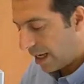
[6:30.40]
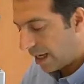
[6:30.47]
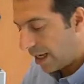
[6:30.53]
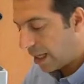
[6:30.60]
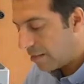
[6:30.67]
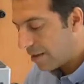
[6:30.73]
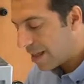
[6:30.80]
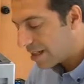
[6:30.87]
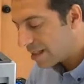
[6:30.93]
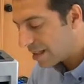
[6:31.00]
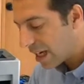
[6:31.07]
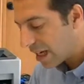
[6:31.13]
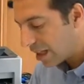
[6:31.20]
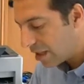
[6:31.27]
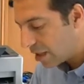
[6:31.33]
que debe de
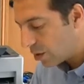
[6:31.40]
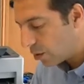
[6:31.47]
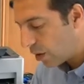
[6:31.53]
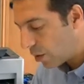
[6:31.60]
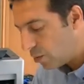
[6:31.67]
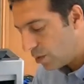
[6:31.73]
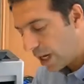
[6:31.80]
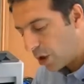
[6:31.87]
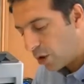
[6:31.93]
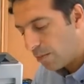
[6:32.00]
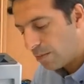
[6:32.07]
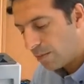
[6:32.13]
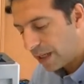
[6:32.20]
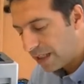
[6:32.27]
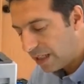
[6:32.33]
estar dentro alguna
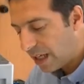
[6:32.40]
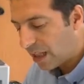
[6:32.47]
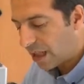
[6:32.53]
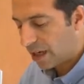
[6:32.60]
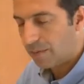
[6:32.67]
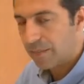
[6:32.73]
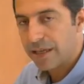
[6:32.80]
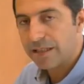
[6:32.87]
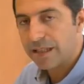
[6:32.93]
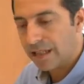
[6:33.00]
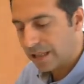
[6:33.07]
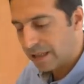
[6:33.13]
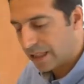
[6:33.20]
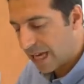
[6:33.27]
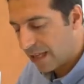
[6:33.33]
compañía de
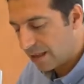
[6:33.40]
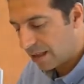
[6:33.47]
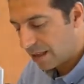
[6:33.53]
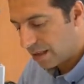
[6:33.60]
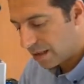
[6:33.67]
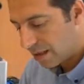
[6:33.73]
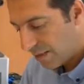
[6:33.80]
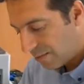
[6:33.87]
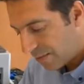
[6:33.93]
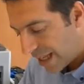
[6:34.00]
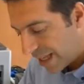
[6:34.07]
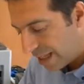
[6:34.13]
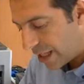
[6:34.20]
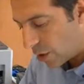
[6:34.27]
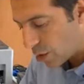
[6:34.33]
representantes,
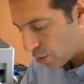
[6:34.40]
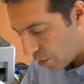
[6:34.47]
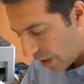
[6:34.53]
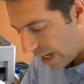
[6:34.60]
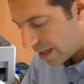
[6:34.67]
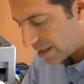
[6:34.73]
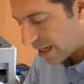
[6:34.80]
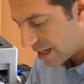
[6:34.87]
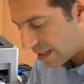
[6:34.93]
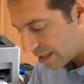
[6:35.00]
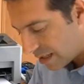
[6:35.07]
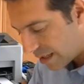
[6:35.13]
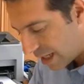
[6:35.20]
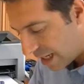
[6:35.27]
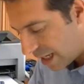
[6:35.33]
de los cuales
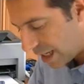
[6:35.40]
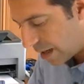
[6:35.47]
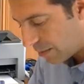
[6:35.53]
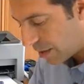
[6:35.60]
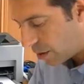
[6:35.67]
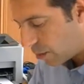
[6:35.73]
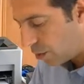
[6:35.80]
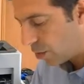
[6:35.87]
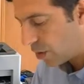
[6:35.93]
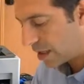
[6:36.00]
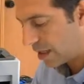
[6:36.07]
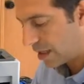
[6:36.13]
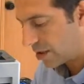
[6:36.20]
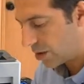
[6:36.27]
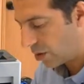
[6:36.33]
es tener a menudo
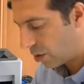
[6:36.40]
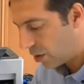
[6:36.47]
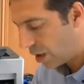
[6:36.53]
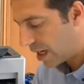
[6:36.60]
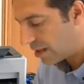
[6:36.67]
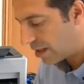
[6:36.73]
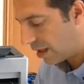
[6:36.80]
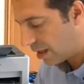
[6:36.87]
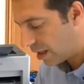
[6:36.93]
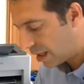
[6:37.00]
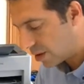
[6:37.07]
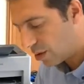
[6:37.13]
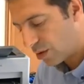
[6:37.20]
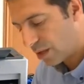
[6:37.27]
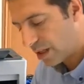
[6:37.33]
esas coronas y
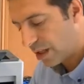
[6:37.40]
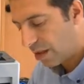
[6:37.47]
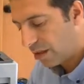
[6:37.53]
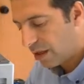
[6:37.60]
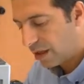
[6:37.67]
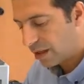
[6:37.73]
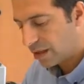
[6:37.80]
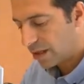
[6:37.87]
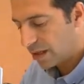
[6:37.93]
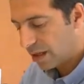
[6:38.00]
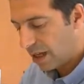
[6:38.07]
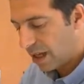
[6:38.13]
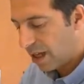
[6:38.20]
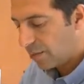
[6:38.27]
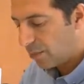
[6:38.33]
cetros que decís,
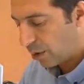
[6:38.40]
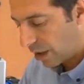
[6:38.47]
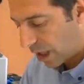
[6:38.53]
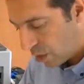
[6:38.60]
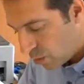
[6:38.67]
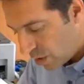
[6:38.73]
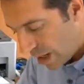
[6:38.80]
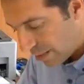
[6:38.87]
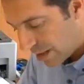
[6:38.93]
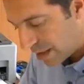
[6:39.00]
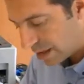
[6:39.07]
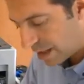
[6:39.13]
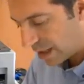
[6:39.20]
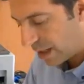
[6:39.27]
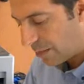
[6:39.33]
porque en una
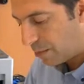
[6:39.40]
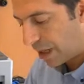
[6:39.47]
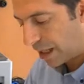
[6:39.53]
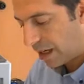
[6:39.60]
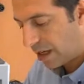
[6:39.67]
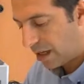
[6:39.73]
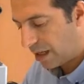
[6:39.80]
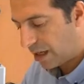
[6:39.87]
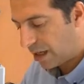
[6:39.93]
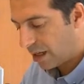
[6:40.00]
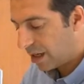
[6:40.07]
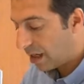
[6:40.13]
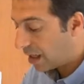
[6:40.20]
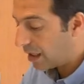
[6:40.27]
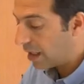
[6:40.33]
venta tan pequeña
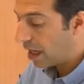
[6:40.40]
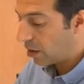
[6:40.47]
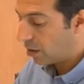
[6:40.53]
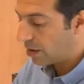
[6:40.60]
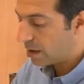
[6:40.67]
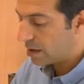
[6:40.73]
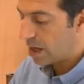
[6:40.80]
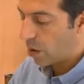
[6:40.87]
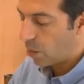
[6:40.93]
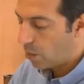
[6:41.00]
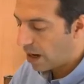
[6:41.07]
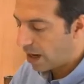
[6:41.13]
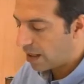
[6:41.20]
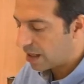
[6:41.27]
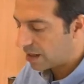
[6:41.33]
y a donde se
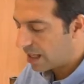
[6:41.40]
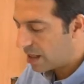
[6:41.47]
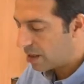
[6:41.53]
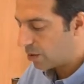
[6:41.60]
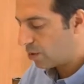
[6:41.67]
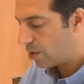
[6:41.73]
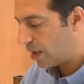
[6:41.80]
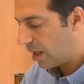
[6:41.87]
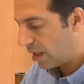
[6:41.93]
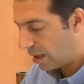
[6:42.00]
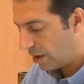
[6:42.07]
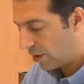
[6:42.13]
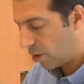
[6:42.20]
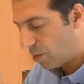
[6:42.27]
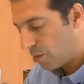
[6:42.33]
aguarda tanto
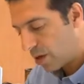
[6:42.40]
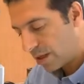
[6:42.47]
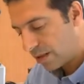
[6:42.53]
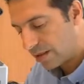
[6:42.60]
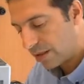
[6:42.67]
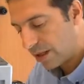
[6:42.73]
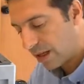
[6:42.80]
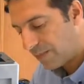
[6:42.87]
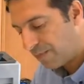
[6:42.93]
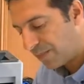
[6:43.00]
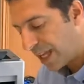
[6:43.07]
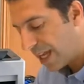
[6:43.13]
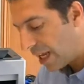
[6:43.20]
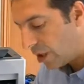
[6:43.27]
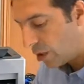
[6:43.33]
silencio como esta,
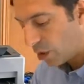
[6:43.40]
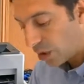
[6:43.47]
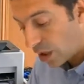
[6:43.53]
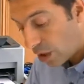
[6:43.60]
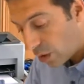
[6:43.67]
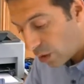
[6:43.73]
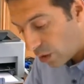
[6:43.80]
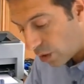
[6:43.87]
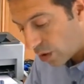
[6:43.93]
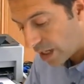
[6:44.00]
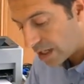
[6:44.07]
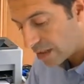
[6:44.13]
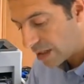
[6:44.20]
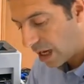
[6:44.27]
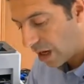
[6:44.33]
no creo yo
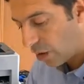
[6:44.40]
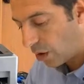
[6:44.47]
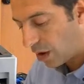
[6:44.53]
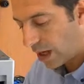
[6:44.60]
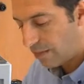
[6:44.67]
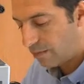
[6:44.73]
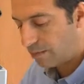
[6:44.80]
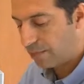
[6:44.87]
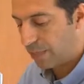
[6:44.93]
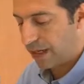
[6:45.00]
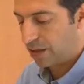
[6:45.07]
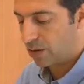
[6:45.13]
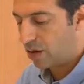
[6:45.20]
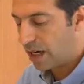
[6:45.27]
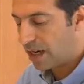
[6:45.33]
que se alojan
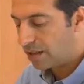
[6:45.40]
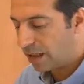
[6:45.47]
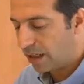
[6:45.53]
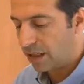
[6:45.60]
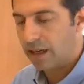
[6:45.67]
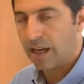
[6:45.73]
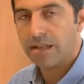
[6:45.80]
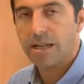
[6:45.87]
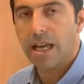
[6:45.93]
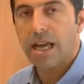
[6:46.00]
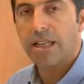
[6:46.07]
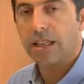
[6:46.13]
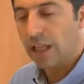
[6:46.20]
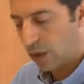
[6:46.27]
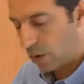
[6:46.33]
personas dignas
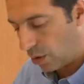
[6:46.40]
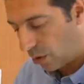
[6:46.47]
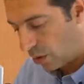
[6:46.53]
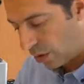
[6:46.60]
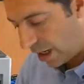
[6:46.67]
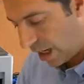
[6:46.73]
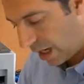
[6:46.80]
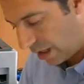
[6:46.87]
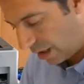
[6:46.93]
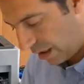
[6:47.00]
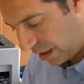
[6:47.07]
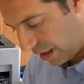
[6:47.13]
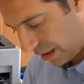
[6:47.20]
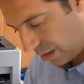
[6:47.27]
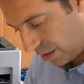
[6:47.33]
de corona y
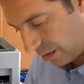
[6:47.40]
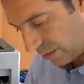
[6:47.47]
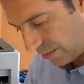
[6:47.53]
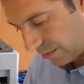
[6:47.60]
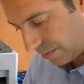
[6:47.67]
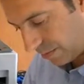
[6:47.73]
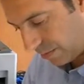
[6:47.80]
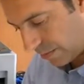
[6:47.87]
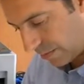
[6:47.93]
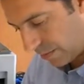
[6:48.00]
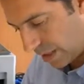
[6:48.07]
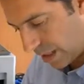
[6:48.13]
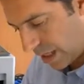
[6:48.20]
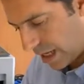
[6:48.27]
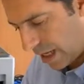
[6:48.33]
cetro.
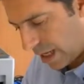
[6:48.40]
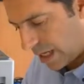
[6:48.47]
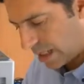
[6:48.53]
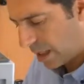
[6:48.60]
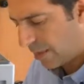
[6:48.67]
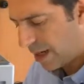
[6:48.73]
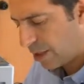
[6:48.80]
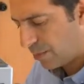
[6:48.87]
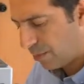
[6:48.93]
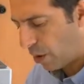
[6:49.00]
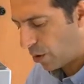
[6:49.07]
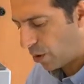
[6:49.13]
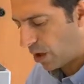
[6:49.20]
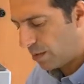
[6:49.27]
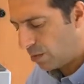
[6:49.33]
Sabéis
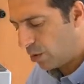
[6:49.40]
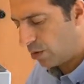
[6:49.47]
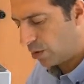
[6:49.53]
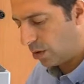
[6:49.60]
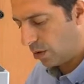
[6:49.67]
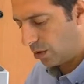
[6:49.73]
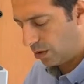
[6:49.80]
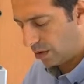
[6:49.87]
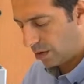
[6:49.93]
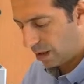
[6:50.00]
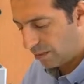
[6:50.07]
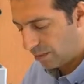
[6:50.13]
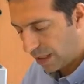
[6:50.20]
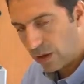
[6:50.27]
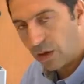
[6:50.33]
poco del mundo,
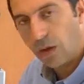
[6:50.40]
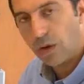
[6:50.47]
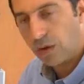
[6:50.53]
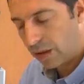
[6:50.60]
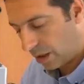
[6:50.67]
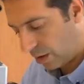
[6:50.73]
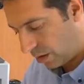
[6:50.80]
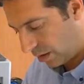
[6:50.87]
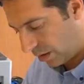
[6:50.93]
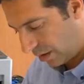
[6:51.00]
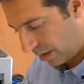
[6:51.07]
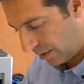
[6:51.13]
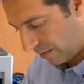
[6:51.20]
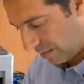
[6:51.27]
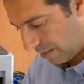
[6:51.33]
replicó don
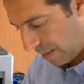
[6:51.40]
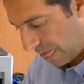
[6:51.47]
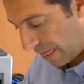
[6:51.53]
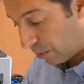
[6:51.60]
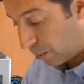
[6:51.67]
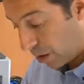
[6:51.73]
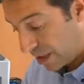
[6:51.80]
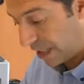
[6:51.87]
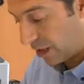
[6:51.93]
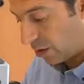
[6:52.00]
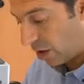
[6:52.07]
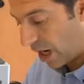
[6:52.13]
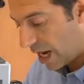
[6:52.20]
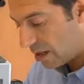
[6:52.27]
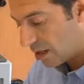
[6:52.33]
Quijote, pues
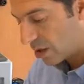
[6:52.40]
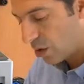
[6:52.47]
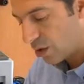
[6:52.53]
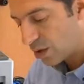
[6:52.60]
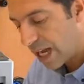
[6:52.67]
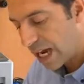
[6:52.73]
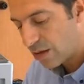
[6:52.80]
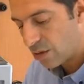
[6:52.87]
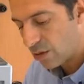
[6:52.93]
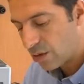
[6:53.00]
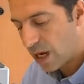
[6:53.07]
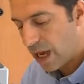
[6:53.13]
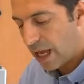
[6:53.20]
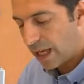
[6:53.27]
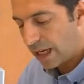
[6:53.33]
ignoráis los
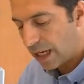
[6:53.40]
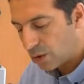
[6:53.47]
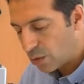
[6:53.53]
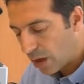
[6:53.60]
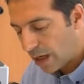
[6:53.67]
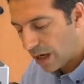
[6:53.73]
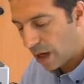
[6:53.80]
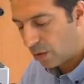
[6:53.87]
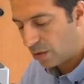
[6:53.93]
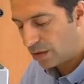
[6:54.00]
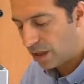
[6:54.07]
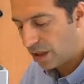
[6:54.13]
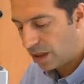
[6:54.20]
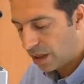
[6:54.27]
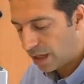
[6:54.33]
casos que suelen
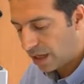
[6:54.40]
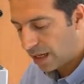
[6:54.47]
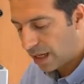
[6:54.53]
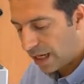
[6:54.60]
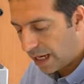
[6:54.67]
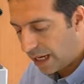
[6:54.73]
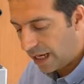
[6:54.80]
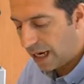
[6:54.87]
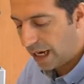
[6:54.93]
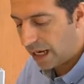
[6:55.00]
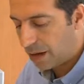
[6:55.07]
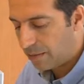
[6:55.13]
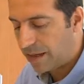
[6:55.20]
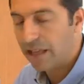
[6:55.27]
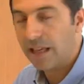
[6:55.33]
acontecer en la
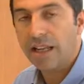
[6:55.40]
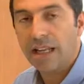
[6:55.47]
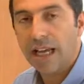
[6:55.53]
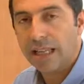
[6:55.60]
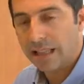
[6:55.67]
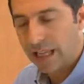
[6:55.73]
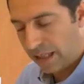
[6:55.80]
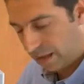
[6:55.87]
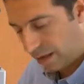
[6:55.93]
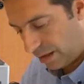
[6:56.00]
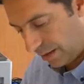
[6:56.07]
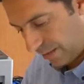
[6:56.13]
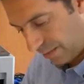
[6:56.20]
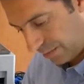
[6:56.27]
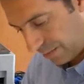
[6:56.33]
caballería
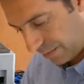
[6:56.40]
andante.